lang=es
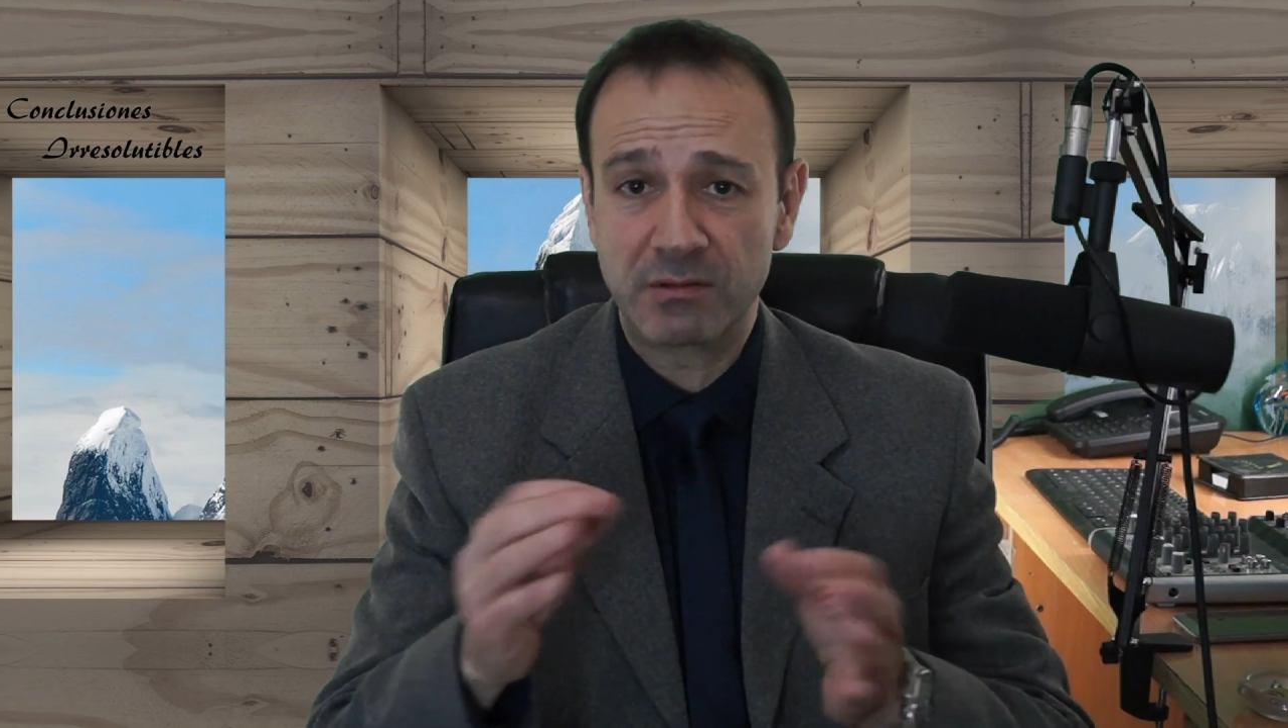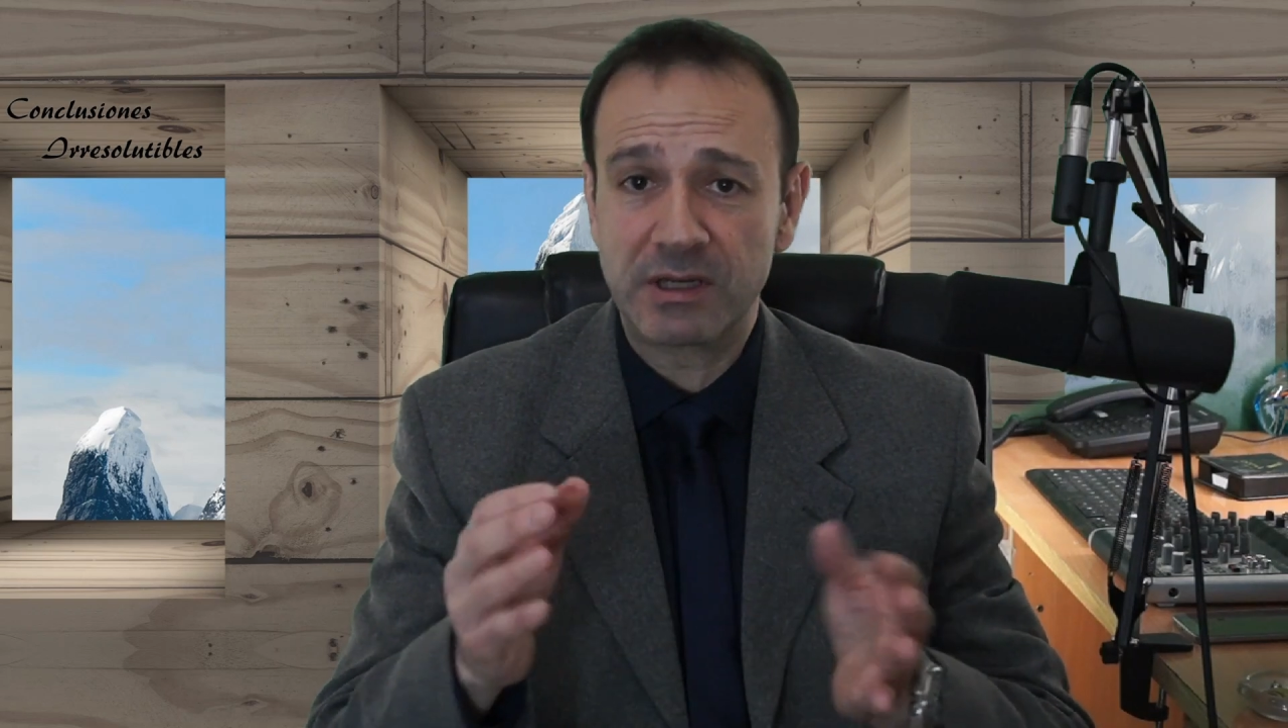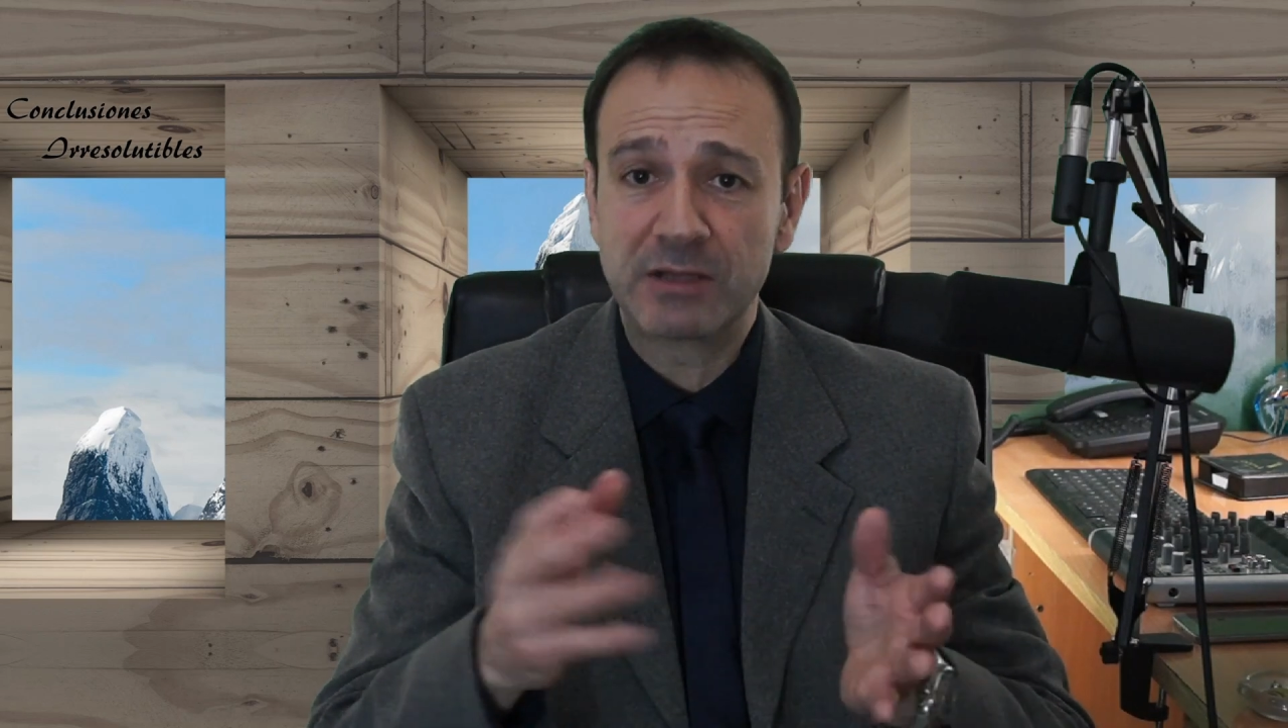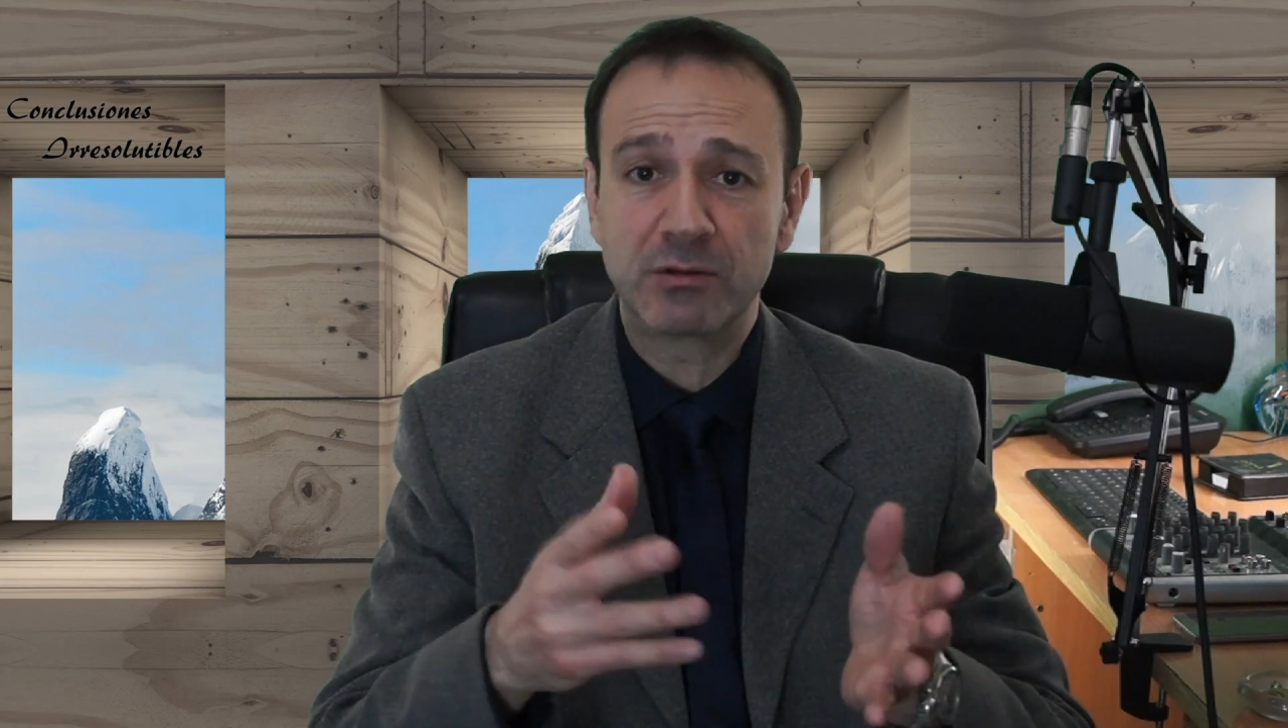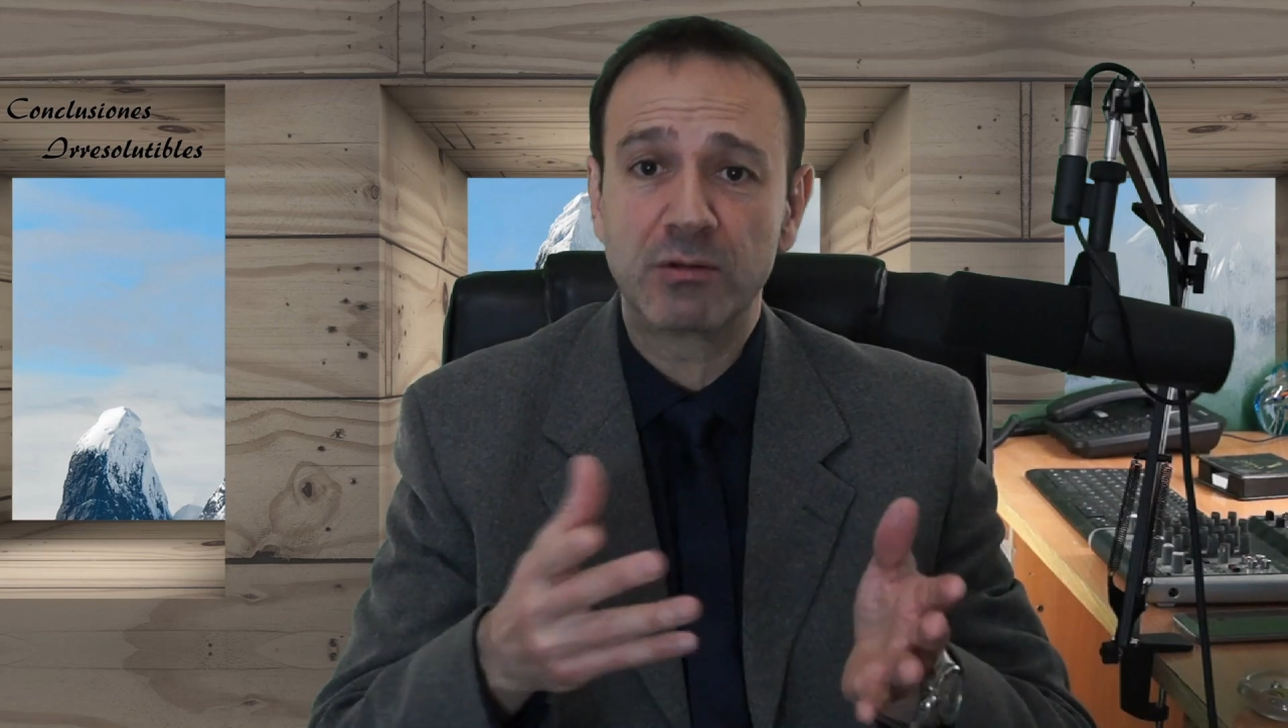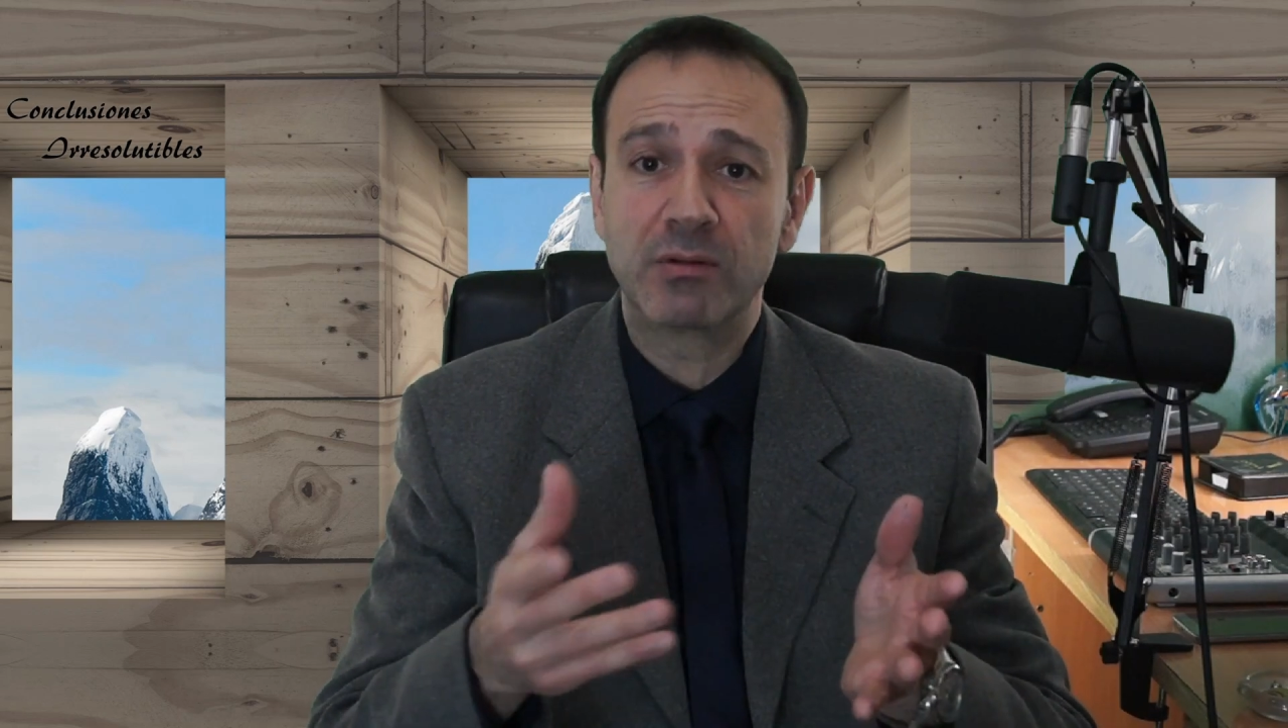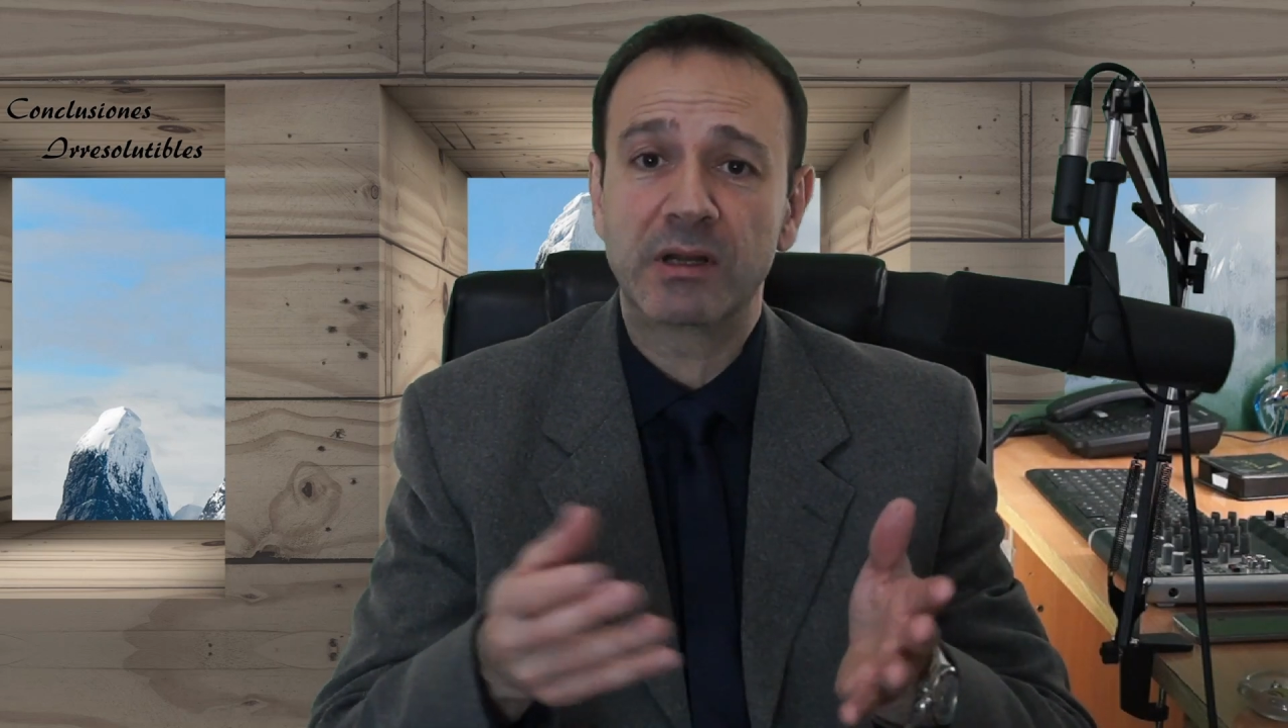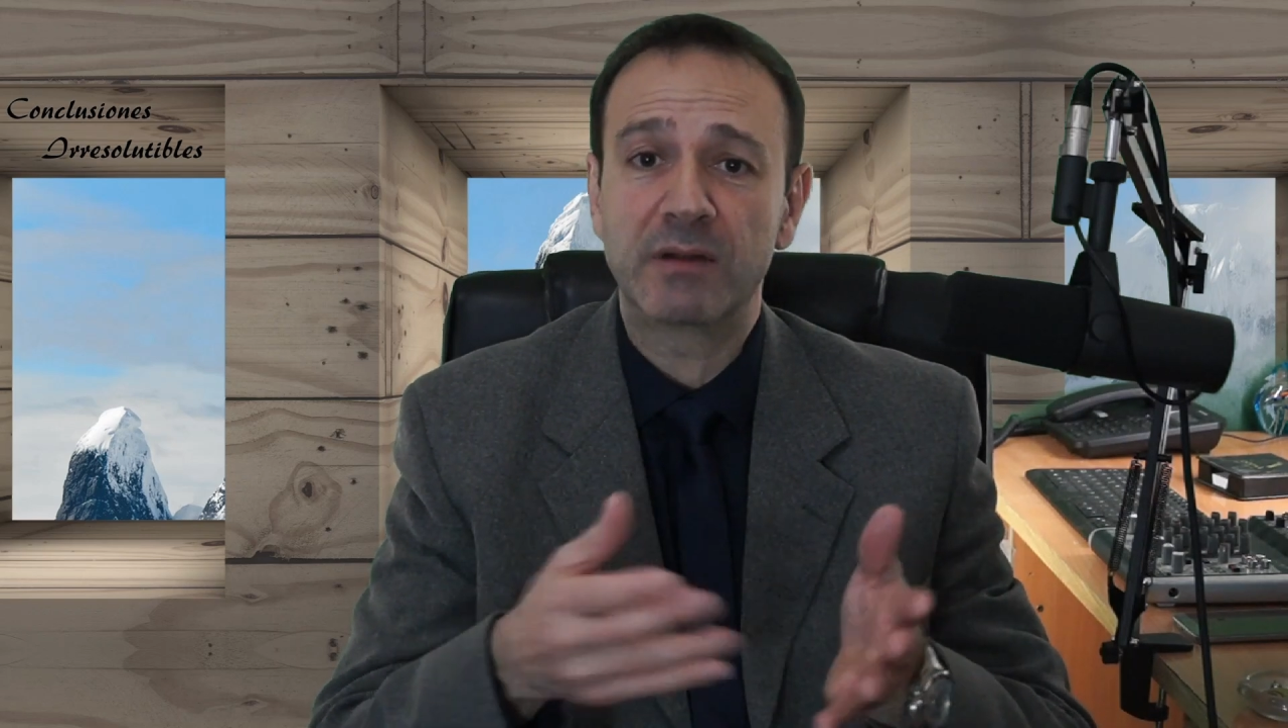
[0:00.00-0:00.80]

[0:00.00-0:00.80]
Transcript: del ánodo de